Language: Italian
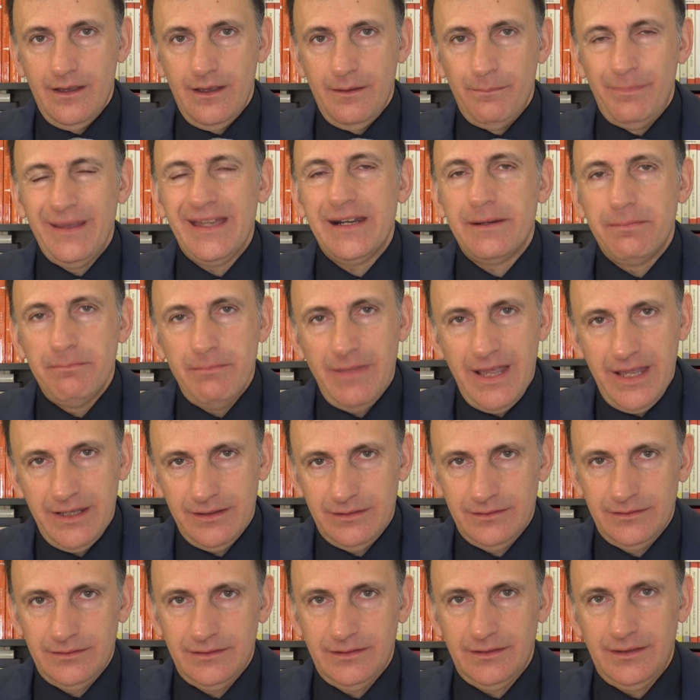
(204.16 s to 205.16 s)

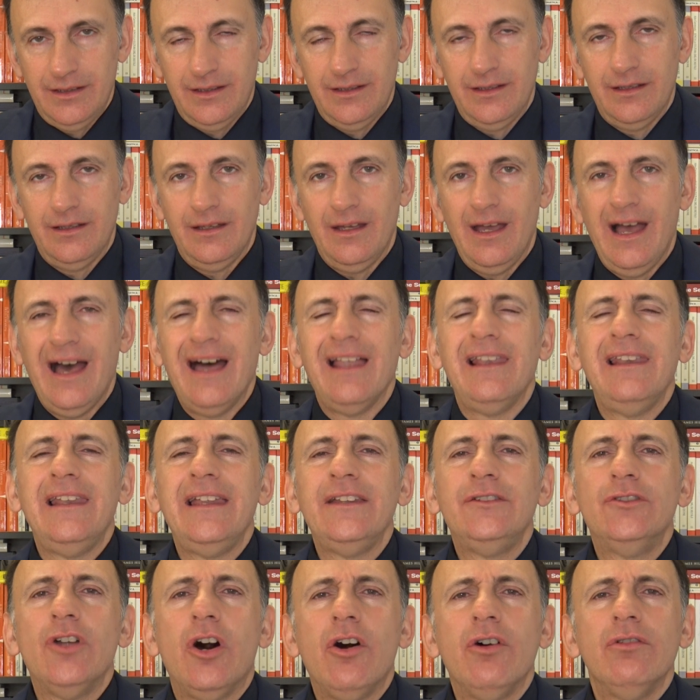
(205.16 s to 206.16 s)
permette
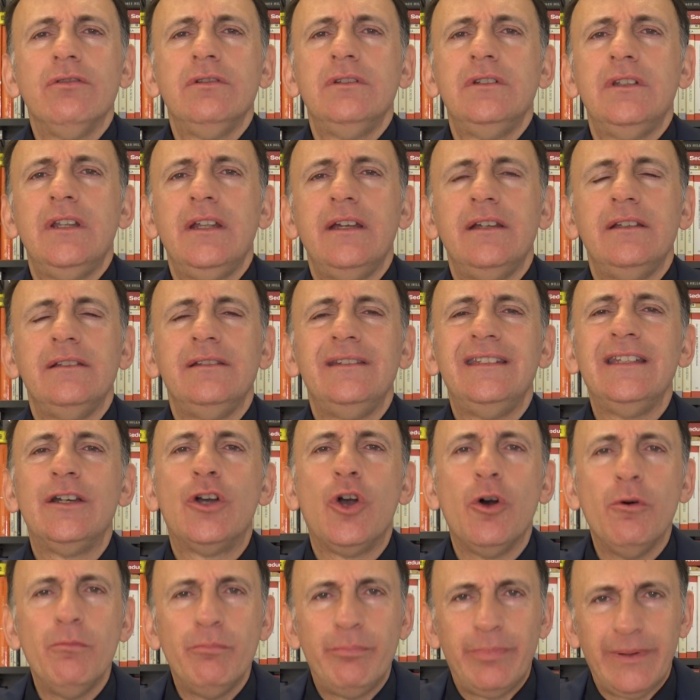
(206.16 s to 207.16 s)
alle donne di
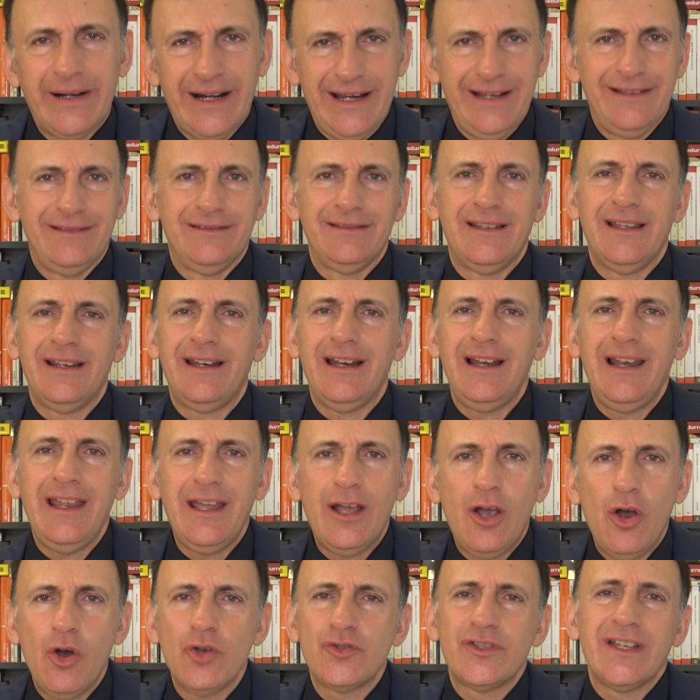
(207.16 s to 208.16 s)
comprendere
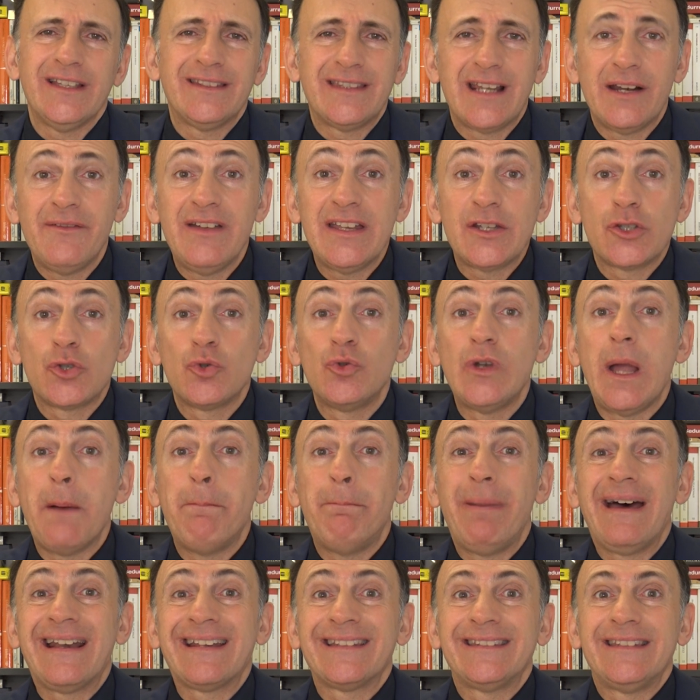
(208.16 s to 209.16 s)
le cose attraverso una
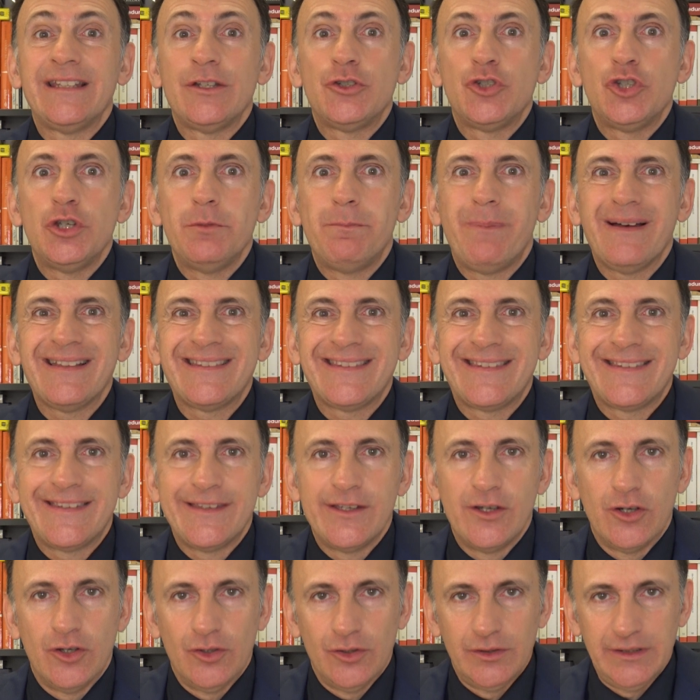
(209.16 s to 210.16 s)

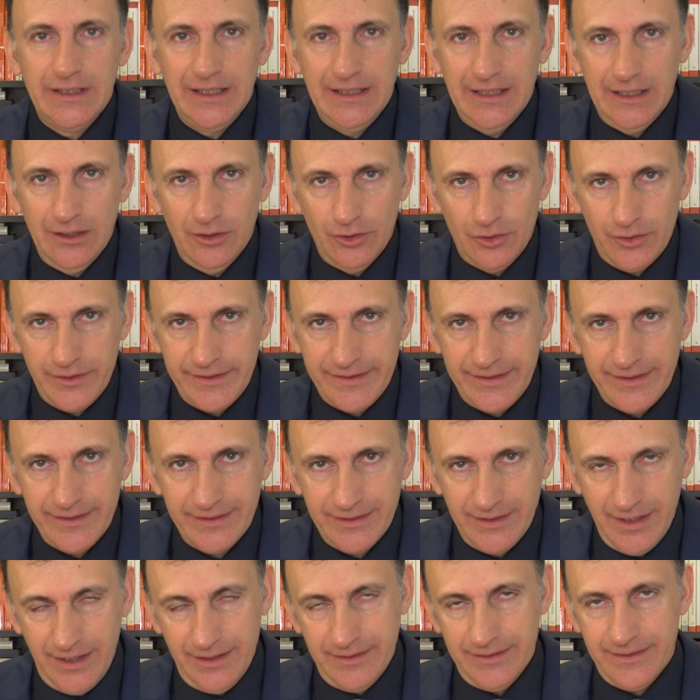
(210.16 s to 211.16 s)
partecipazione alla loro
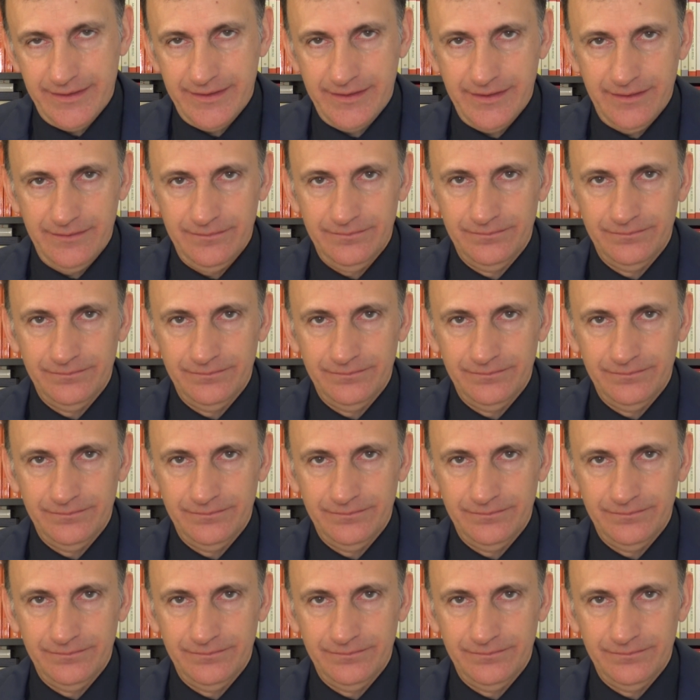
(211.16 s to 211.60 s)
esistenza.